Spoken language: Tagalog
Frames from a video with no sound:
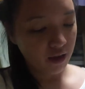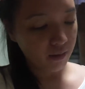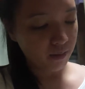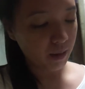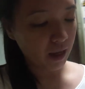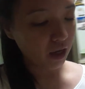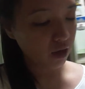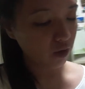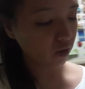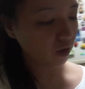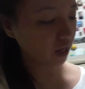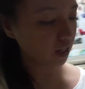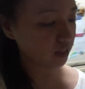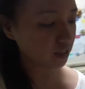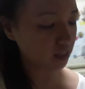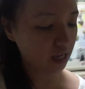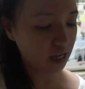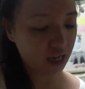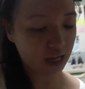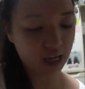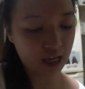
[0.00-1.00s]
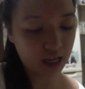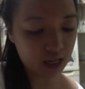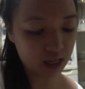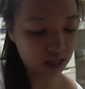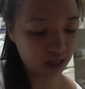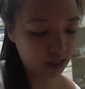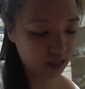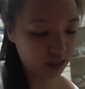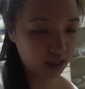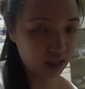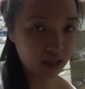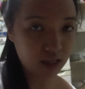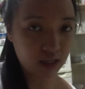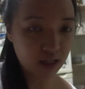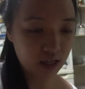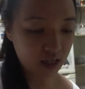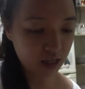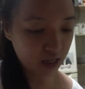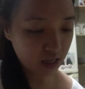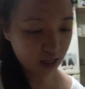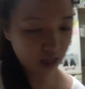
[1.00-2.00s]
Pero kasi,
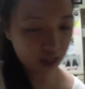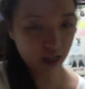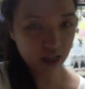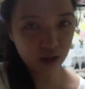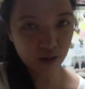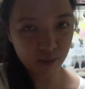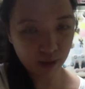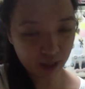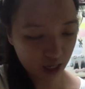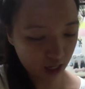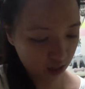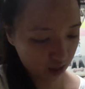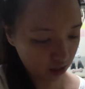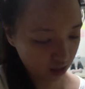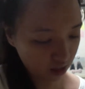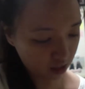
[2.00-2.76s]
ano ba yan?